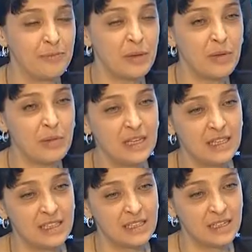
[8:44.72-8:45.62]
Помимо
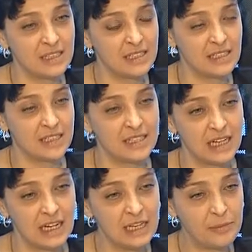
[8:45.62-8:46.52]
индексации
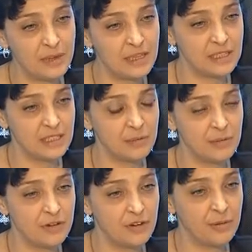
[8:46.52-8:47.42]
социальных пенсий, с
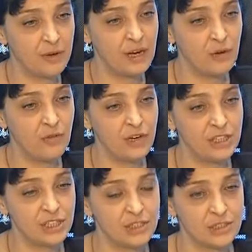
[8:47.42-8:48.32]
1 апреля
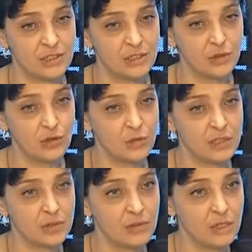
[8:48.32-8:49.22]
увеличена
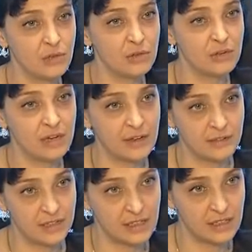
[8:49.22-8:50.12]
стоимость пенсионного
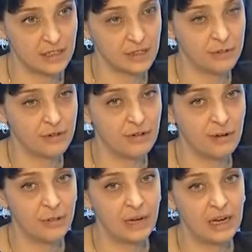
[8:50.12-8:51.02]
коэффициента. С 1
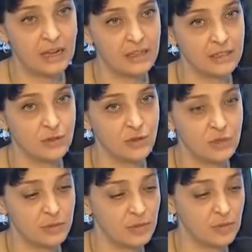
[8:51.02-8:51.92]
апреля
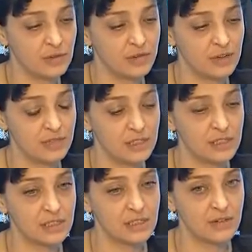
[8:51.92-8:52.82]
стоимость пенсионного
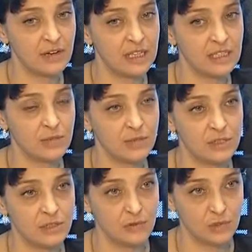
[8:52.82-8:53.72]
коэффициента составляет
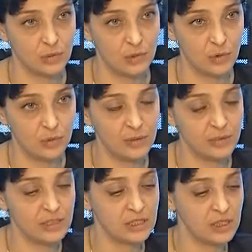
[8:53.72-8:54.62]
78 рублей
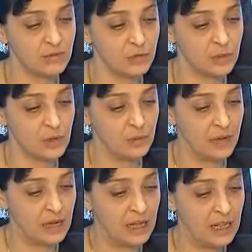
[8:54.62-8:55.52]
58
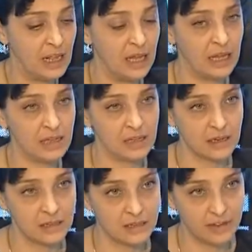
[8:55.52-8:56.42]
копеек. Это
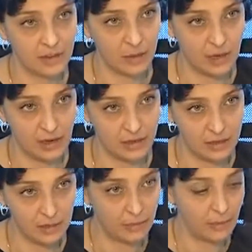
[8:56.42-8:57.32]
так называемый
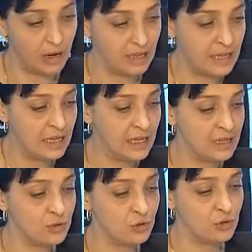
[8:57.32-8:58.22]
1 балл,
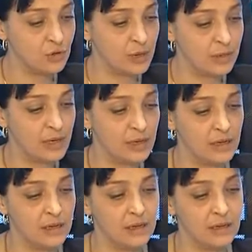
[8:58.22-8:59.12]
с учетом
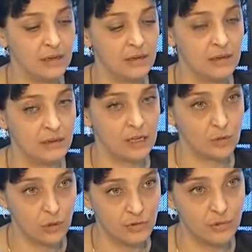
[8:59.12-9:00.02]
э,
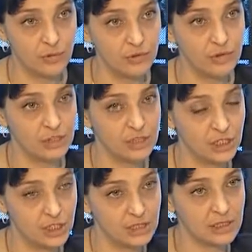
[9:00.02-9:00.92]
которого будет
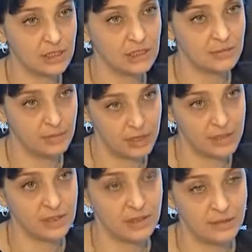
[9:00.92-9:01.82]
назначаться
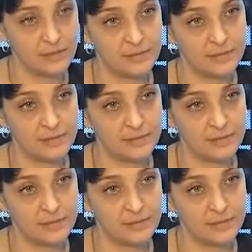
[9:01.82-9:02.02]
пенсии